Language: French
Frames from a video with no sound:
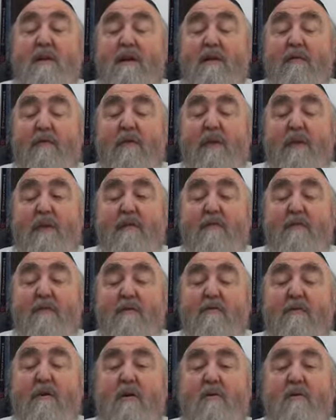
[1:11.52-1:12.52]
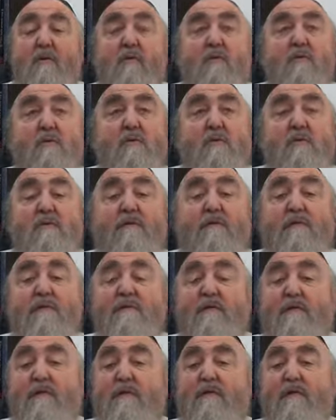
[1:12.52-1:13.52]
en fait, vibre en nous,
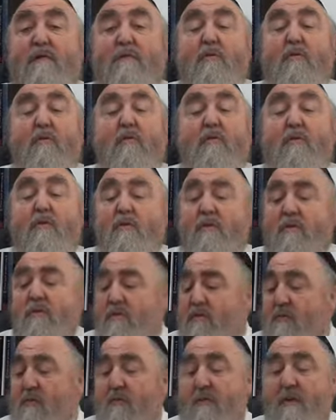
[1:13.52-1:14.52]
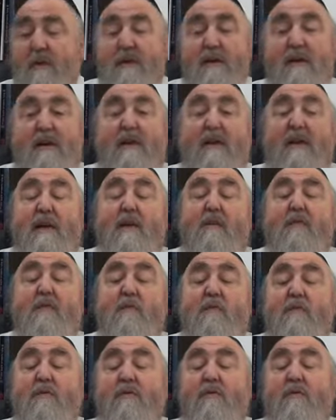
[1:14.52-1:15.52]
vibre autour de nous, et que
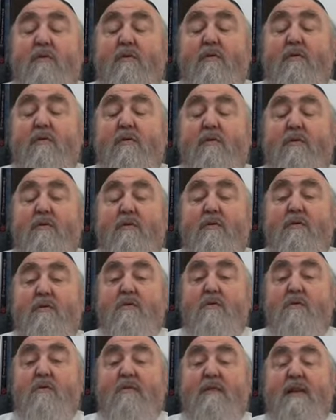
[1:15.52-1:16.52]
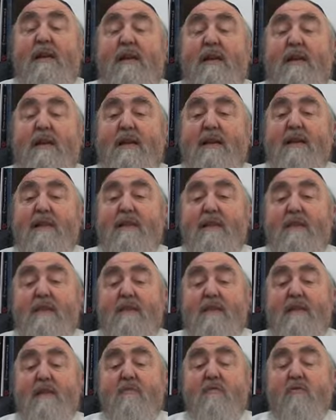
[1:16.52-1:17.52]
nous devons suivre à la lettre
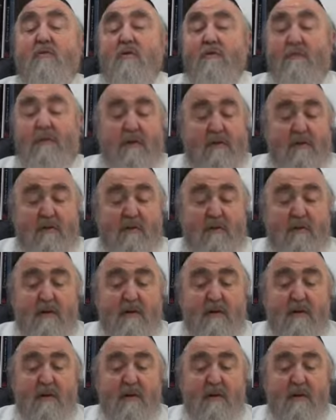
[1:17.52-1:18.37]
ce qu'il nous demande.